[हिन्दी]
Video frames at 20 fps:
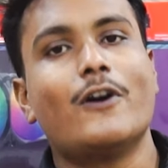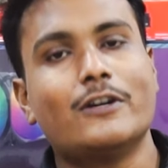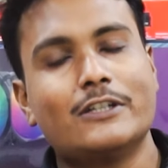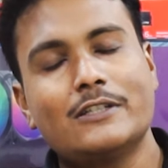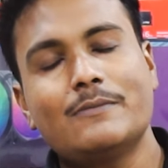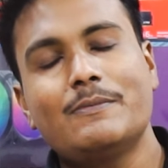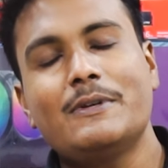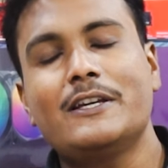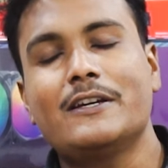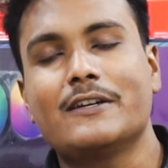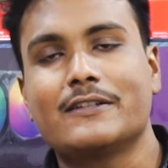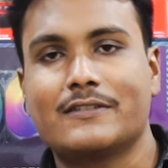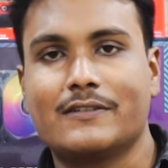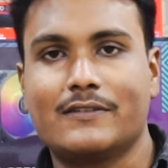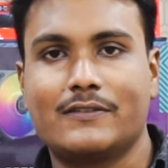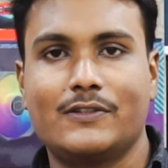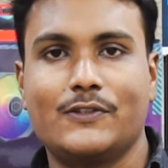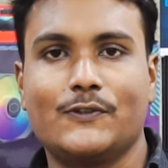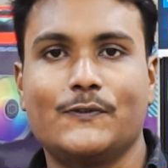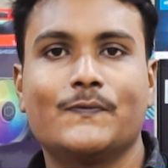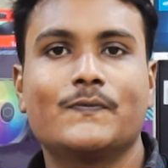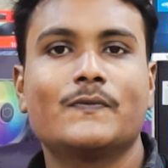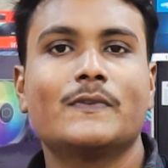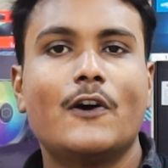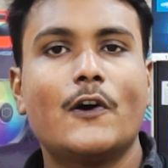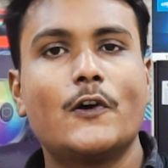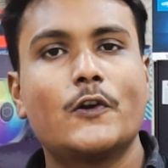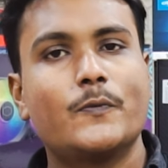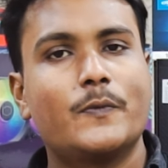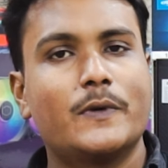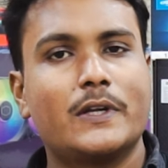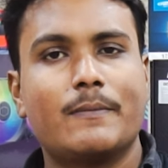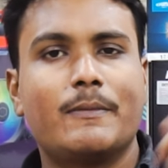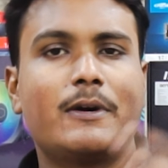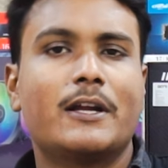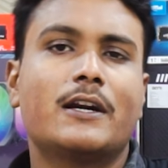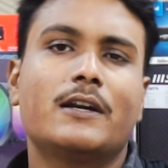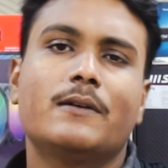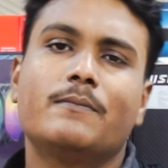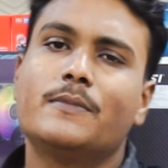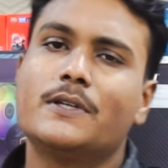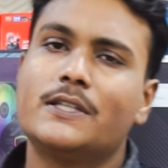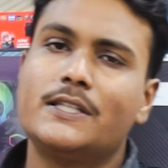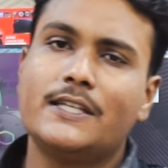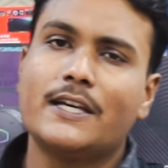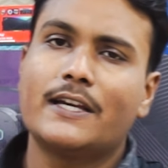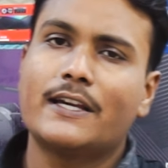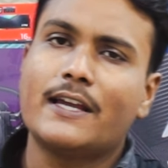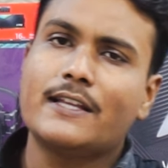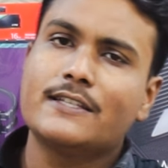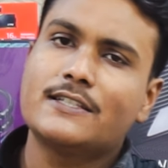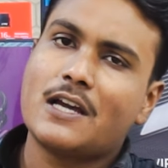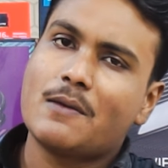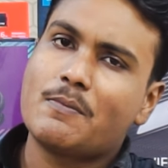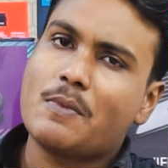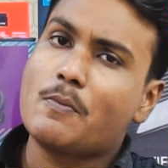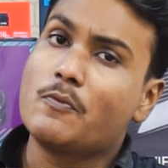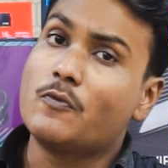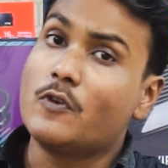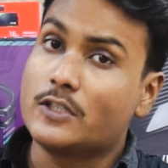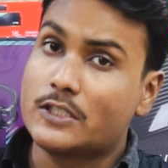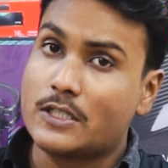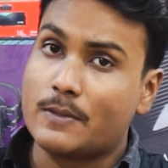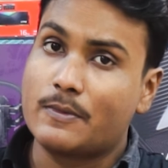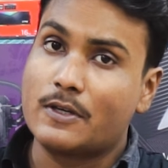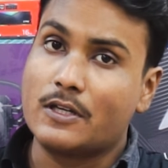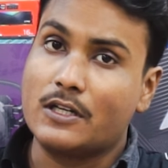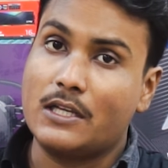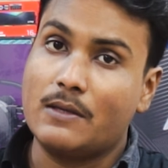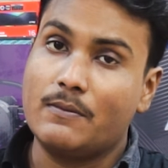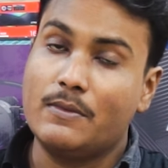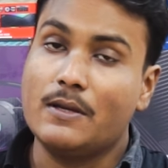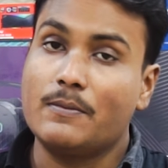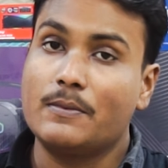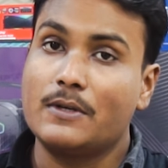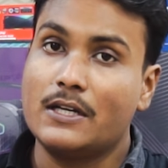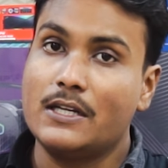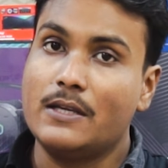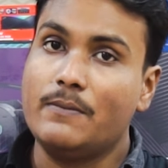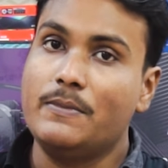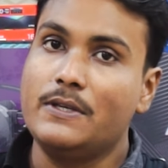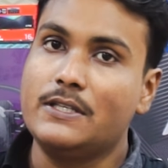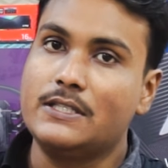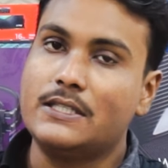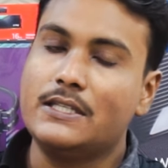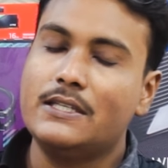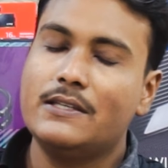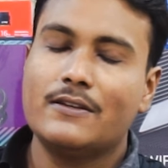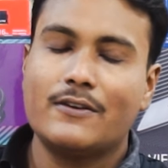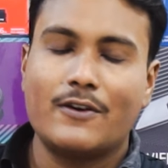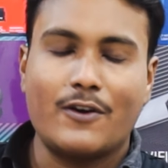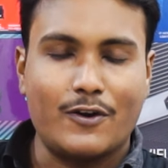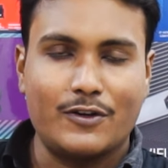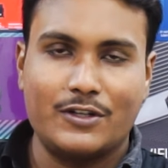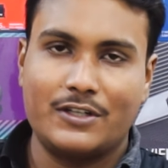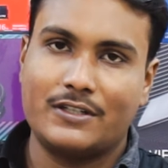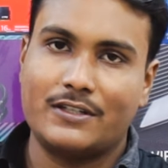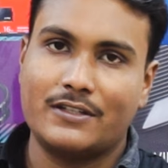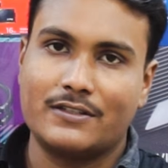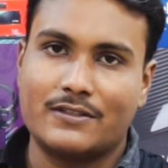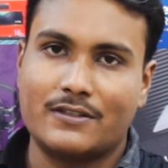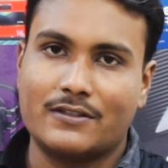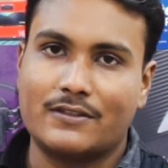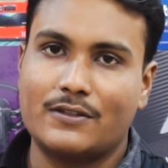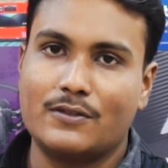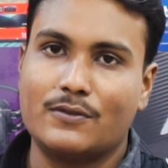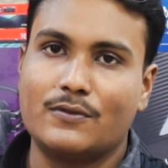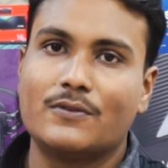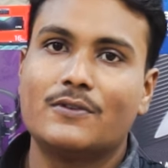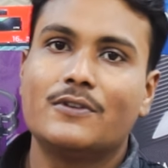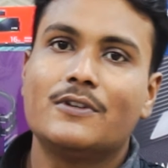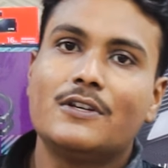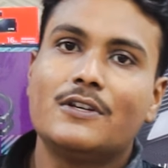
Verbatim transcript: ऑर्डर भी कर सकते हो और ऊपर हमारा नंबर दिया गया जहाँ पर आप व्हाट्सअप करके भी अपने लिए पीसी ऑर्डर कर सकते हो